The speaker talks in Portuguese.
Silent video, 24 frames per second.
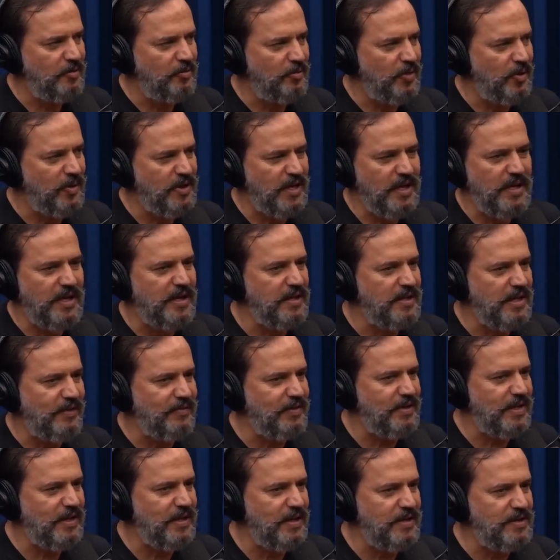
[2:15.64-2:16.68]
por que, que ele
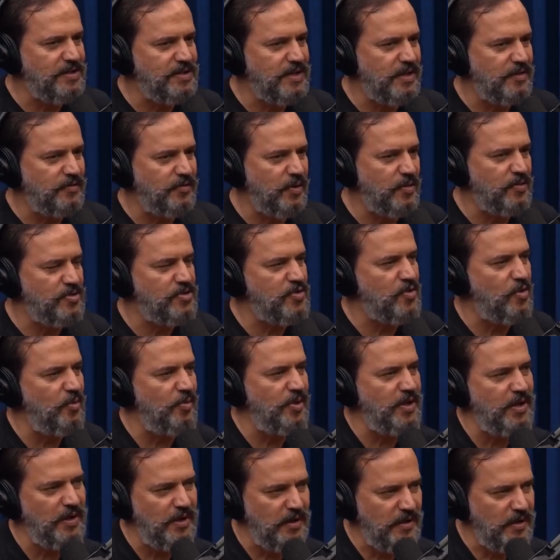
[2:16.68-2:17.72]
estava daquele jeito. Foram
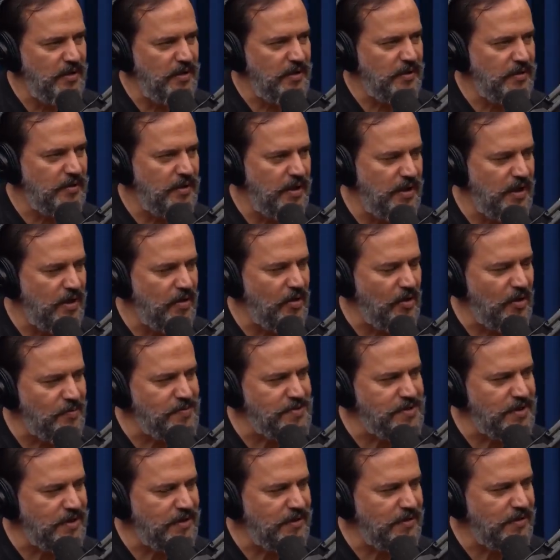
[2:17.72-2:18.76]
descobrir na
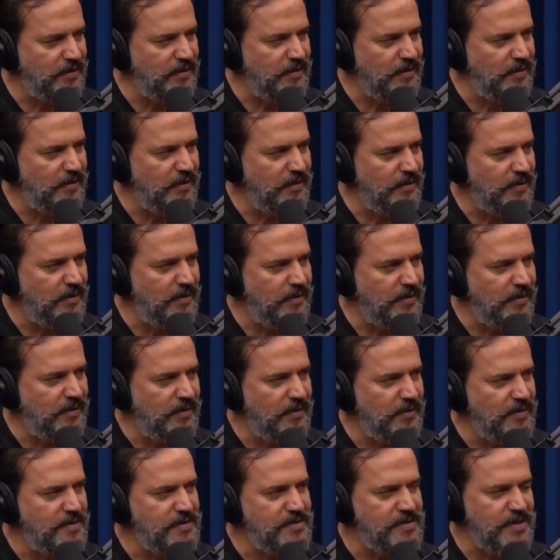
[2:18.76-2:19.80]
necrópsia.
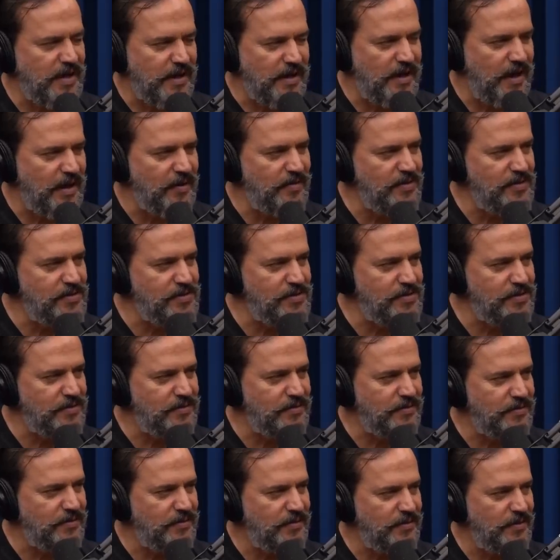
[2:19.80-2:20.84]
Sacaram isso?
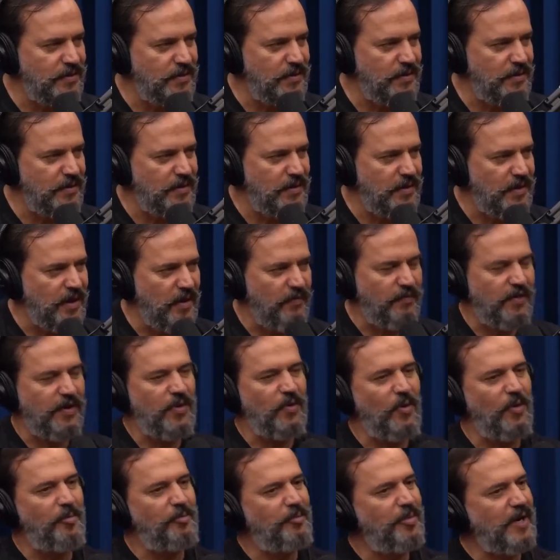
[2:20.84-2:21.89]
Sim. Aí eu
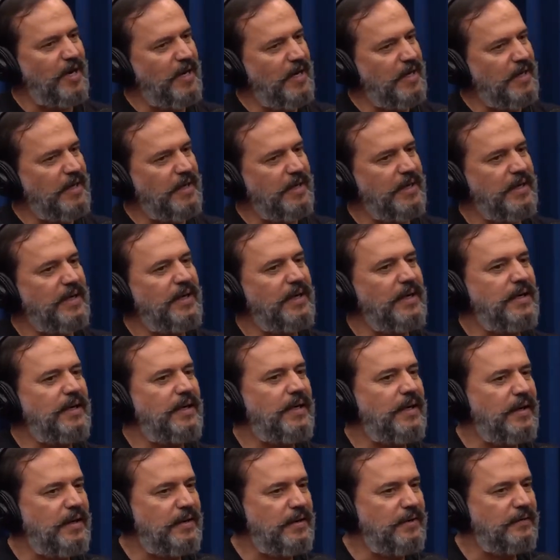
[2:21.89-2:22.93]
falei,
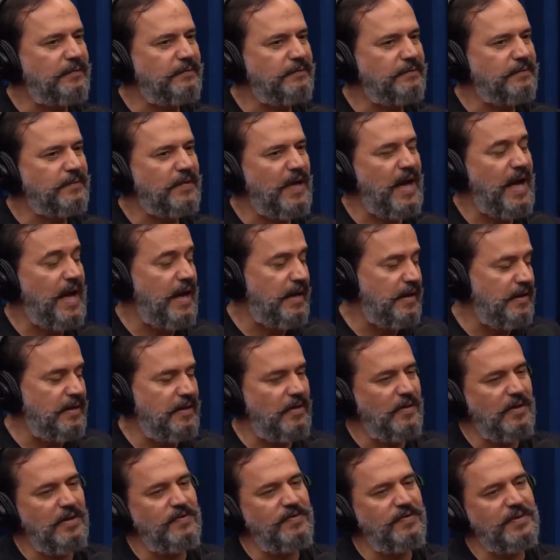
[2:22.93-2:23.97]
opa!
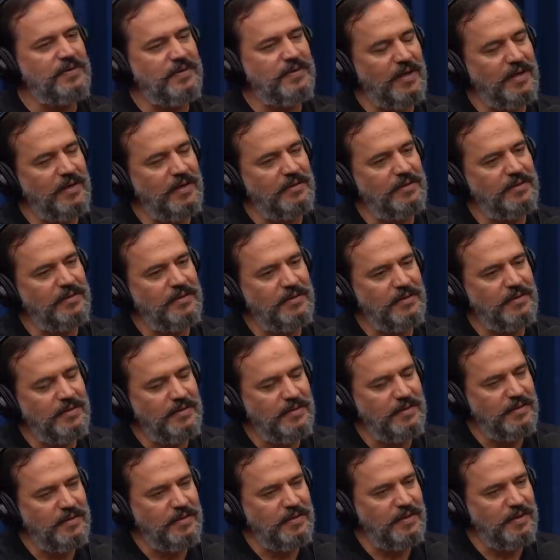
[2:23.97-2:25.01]
Ali eu levantei,
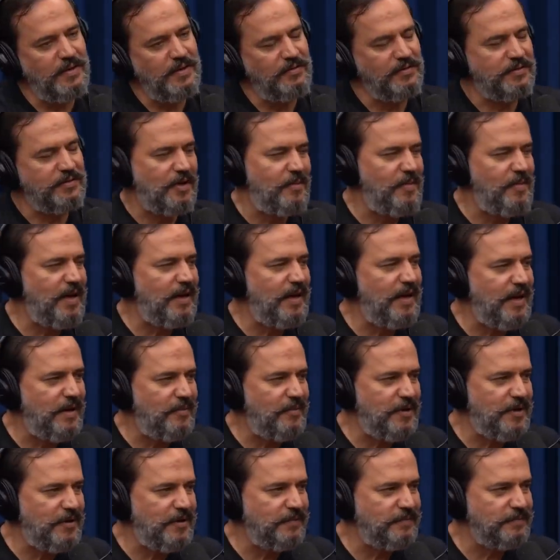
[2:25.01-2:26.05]
levantei uma
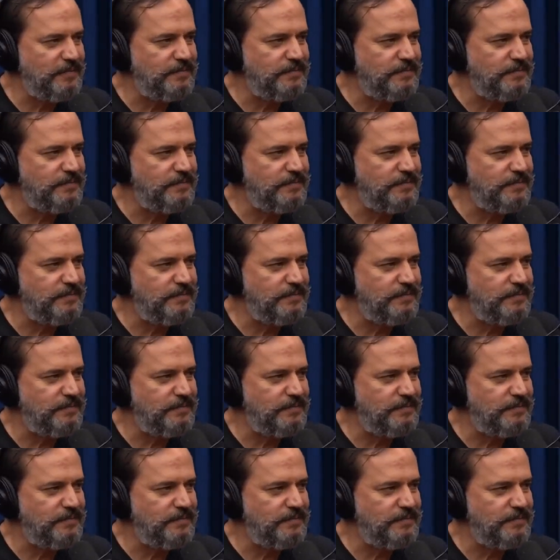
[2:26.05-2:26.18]
lebre.